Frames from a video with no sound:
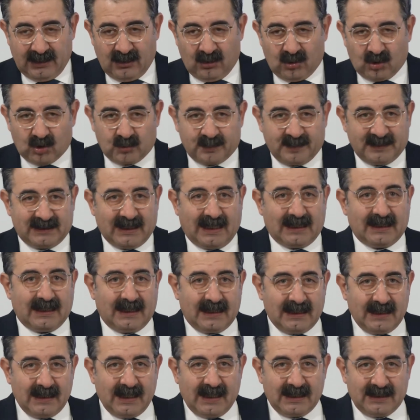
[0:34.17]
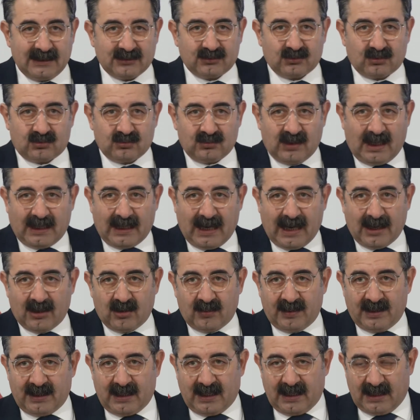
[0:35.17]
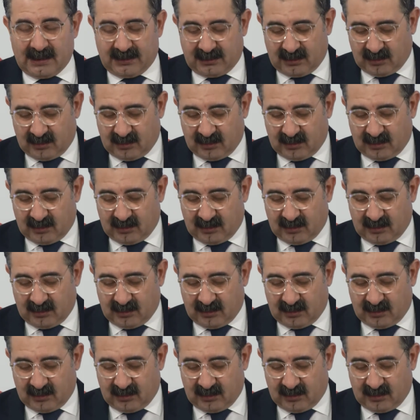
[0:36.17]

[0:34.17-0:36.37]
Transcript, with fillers: hospital de día y esto es una gran novedad,